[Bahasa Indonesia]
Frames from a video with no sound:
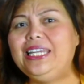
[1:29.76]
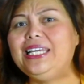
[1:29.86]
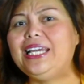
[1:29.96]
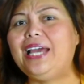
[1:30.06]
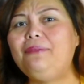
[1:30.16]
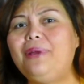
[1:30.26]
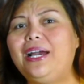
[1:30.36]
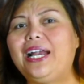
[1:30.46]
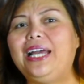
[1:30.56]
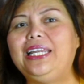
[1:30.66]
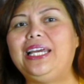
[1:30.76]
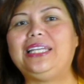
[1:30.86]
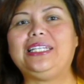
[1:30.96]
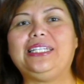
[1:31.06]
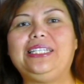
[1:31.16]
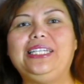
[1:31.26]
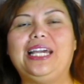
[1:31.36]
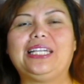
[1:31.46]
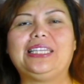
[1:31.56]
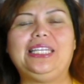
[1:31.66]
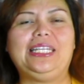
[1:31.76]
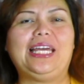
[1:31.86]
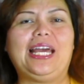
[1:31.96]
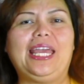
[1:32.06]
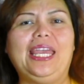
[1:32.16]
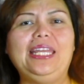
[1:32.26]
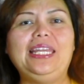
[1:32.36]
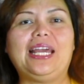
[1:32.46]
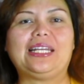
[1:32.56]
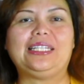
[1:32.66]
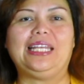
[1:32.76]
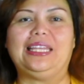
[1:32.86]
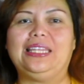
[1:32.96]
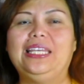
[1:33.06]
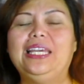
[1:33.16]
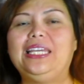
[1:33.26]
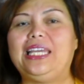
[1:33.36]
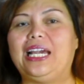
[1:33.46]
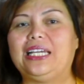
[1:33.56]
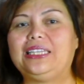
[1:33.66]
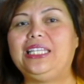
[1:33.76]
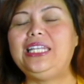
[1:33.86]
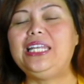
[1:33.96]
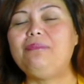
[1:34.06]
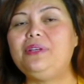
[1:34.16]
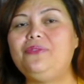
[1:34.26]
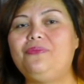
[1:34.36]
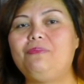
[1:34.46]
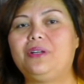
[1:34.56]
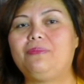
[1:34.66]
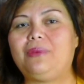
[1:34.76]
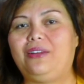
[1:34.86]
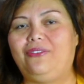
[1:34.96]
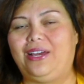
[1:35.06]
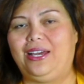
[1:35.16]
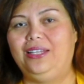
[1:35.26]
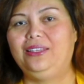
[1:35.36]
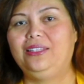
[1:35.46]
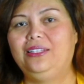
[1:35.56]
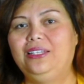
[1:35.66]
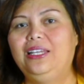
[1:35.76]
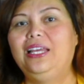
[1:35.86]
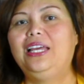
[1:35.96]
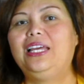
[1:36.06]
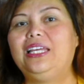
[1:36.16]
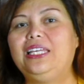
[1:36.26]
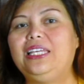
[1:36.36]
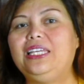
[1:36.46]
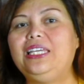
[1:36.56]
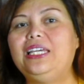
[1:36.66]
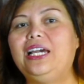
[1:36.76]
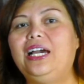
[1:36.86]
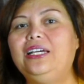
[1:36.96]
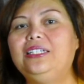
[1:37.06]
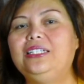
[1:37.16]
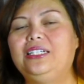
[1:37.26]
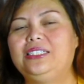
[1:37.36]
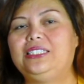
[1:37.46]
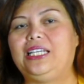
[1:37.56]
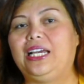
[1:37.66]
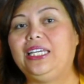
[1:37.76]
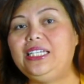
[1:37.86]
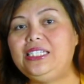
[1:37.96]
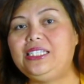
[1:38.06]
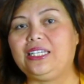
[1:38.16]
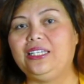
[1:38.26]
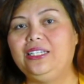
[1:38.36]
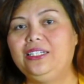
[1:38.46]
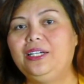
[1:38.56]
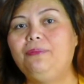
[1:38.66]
Dengan makanan yang tidak enak dan yang tidak bermanfaat, ia, sang istri,